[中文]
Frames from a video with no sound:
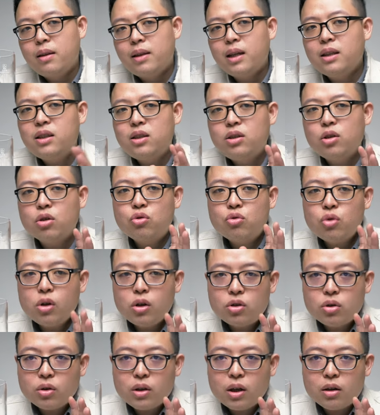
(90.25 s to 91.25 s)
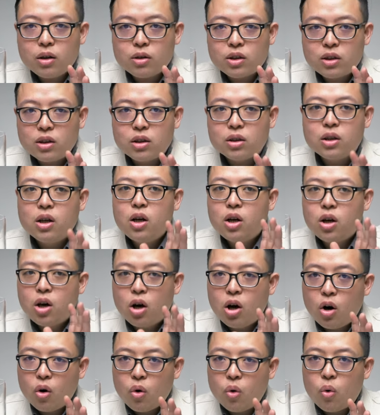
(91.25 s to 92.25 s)
那其中最重要的是
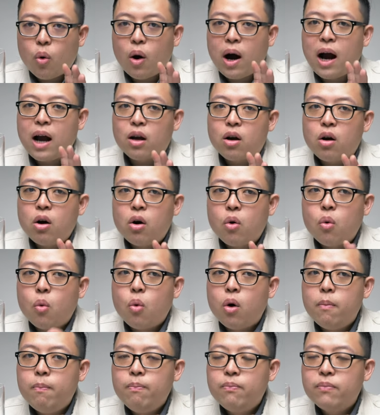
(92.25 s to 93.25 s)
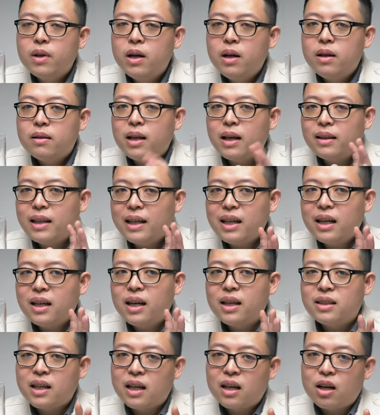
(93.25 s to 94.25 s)
控火和控温。那大家
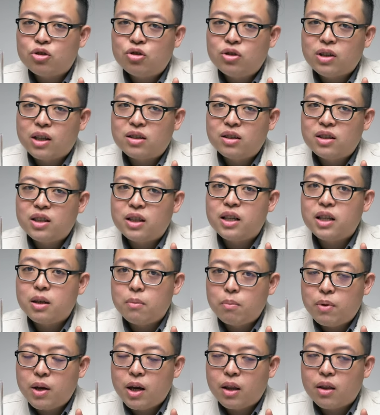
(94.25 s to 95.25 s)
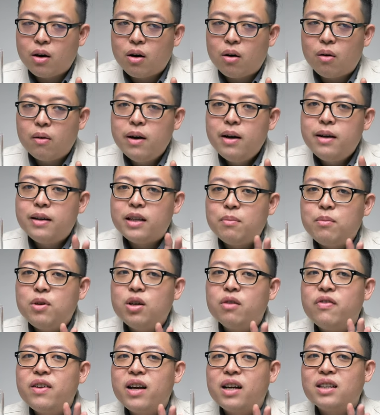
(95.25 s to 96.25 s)
可以参考学长之前的影片哦，里面
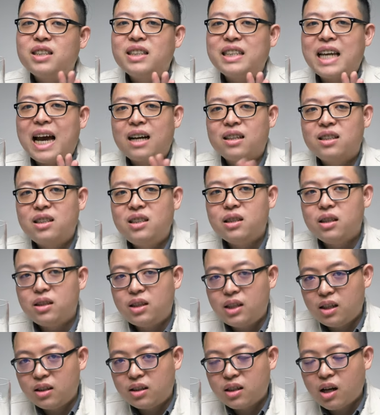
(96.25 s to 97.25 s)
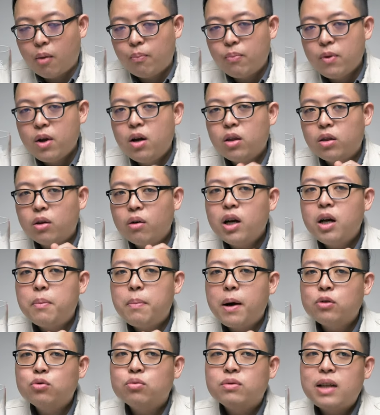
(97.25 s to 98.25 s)
有非常详细的介绍，都可以
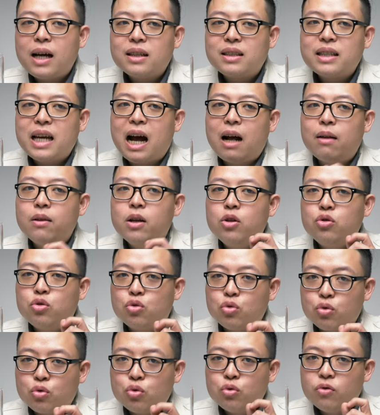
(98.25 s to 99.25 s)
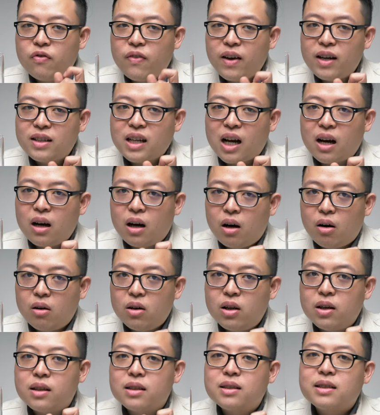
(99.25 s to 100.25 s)
帮助大家煮出非常好
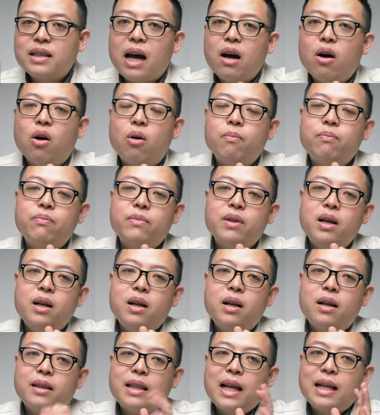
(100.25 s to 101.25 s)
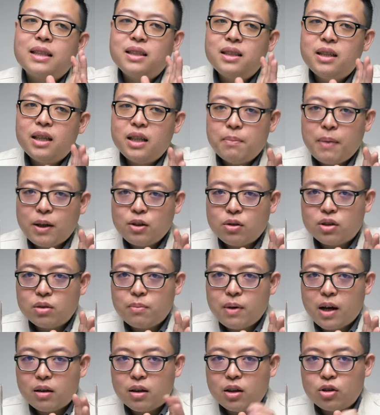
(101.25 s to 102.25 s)
喝的“塞欧”。那今天
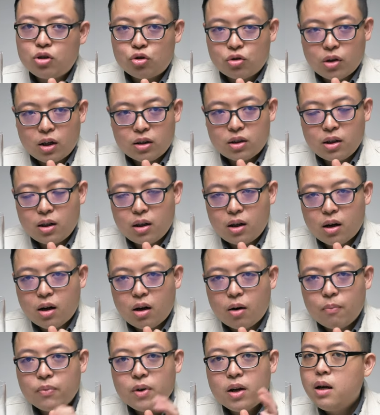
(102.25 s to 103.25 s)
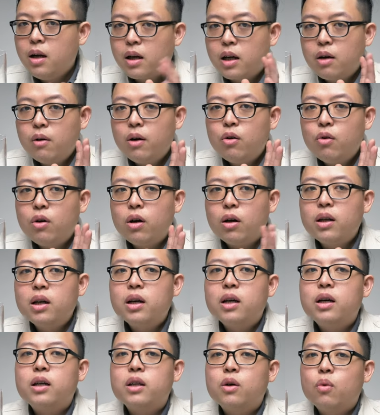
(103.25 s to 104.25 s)
190秒呢，就说到这里后。各位若有
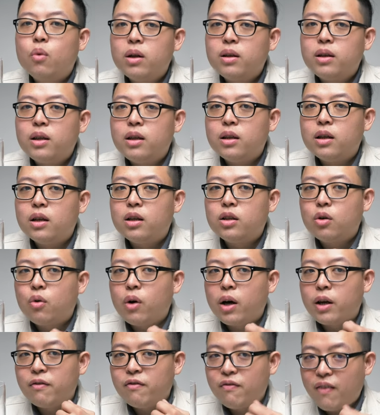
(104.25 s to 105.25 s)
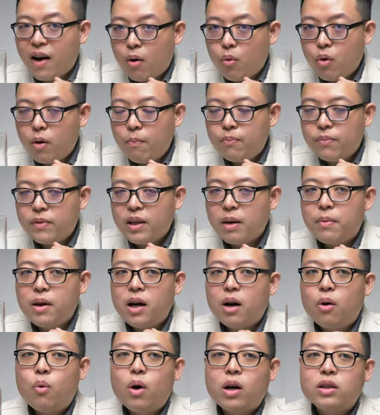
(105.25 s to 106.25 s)
任何的问题呢，就欢迎发问，也不
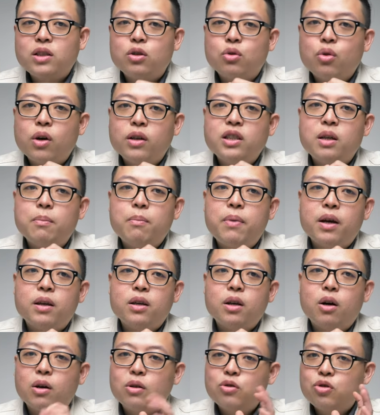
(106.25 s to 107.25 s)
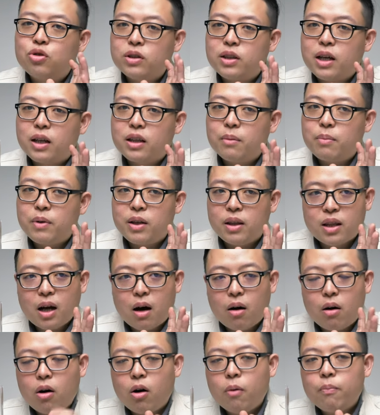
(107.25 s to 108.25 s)
要忘记推荐朋友学长的频
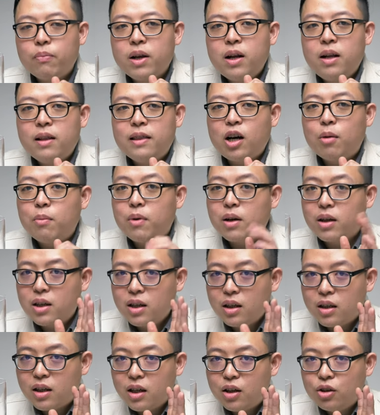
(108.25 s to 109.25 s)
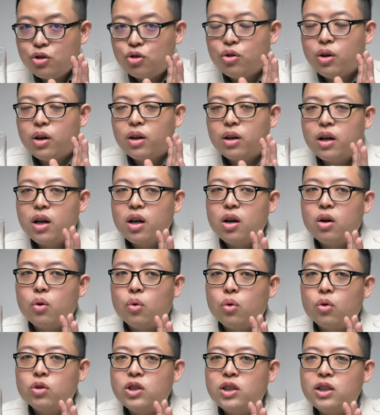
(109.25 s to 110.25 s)
道后，让我们更科学、更
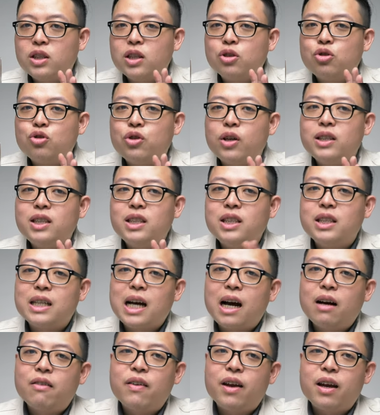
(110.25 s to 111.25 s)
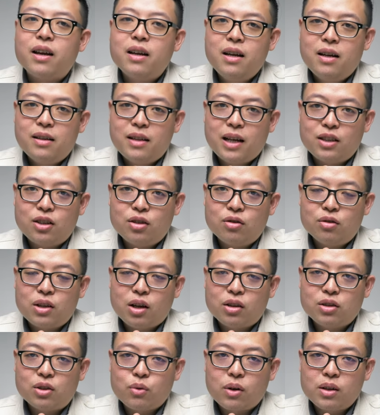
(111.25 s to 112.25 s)
有逻辑的学习咖啡。那今天就
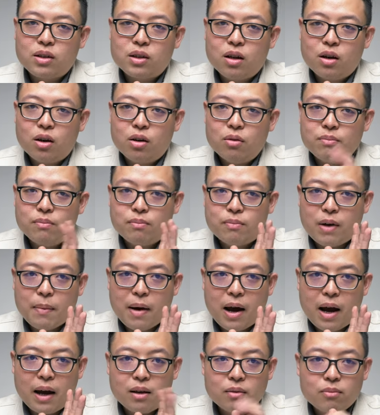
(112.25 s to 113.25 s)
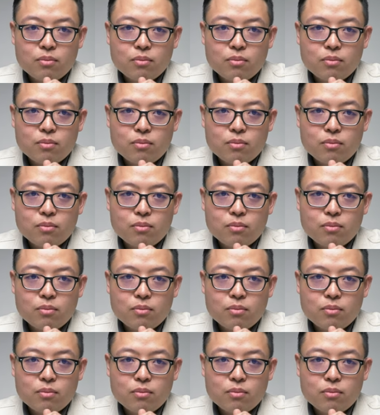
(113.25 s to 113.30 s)
到此为止了吼，拜拜。